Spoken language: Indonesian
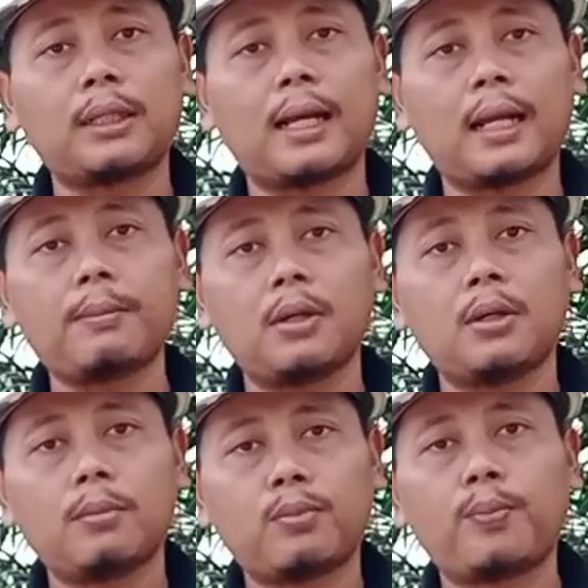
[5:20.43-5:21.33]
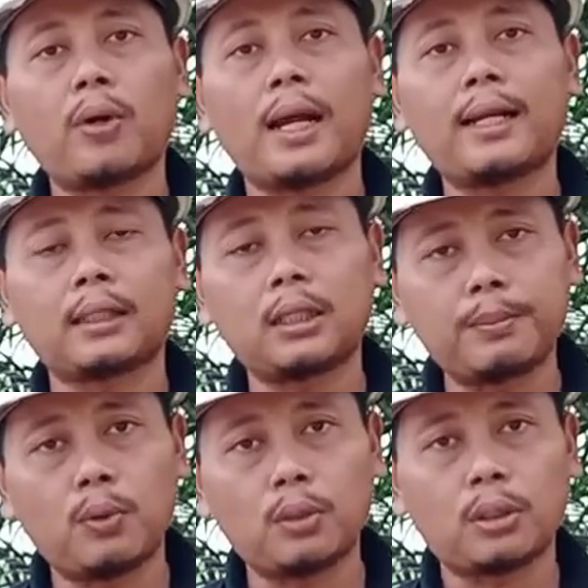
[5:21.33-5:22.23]
di dalam pupuk kandang
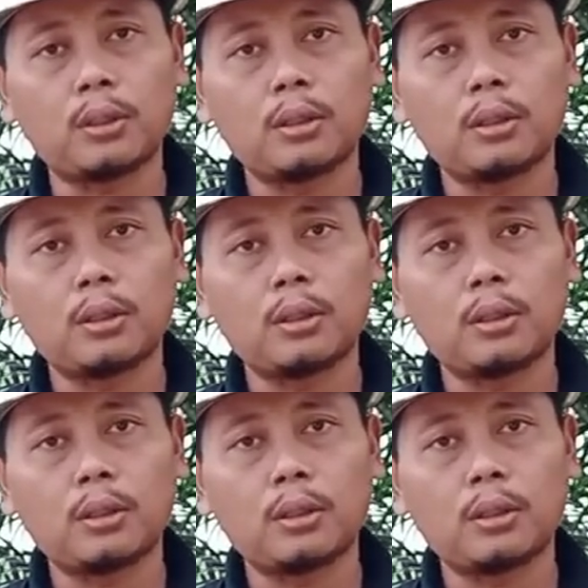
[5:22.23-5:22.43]
tersebut,